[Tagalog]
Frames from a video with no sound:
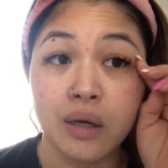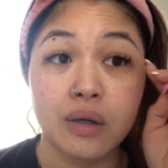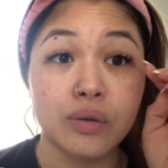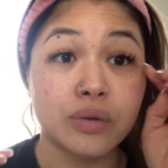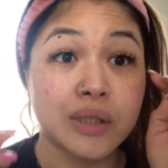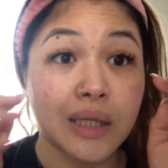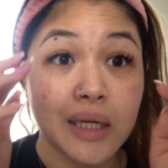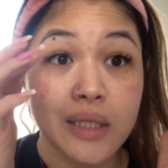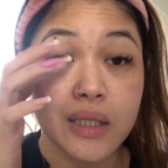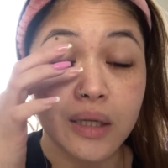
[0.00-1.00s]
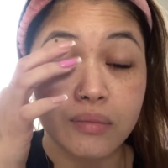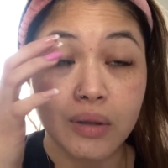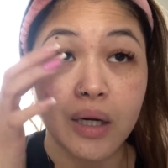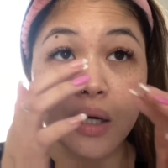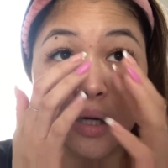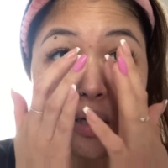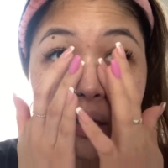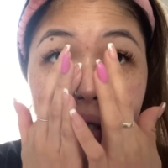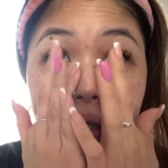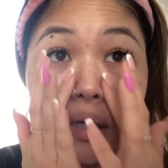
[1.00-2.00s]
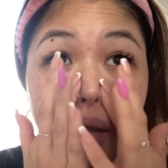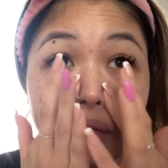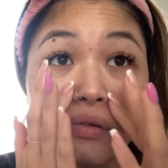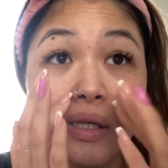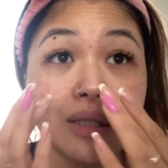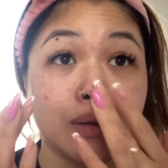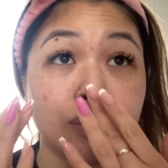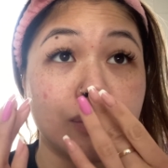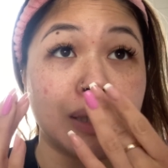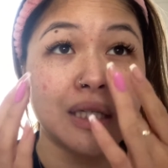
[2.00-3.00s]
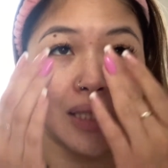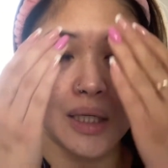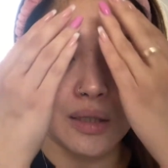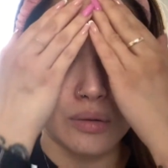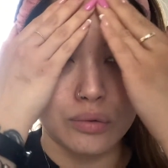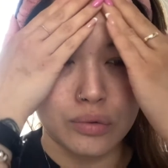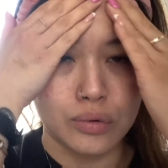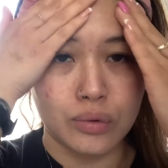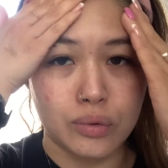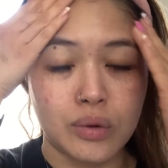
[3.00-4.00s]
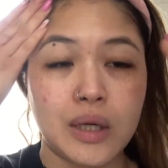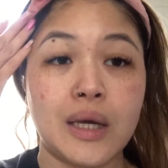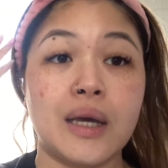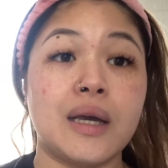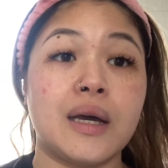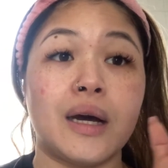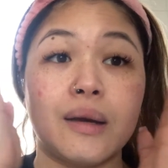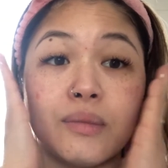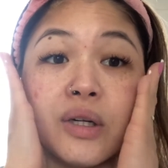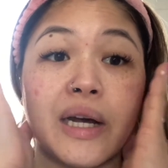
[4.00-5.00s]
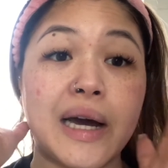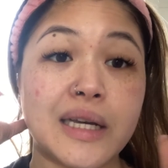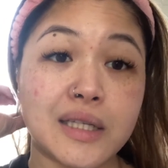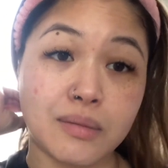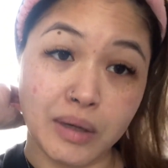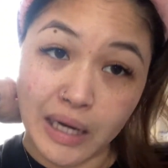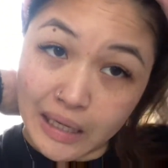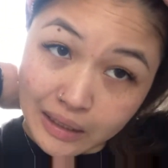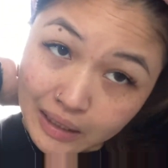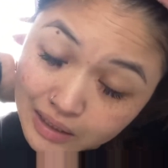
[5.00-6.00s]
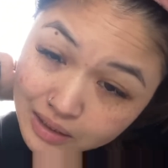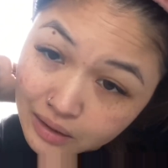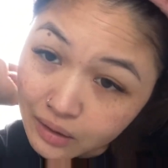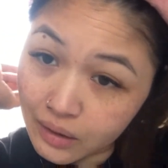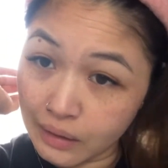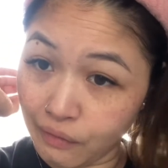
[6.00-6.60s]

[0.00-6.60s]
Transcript: yung cells ng mga face nyo, mga skin nyo. So, I'm gonna ask my ates if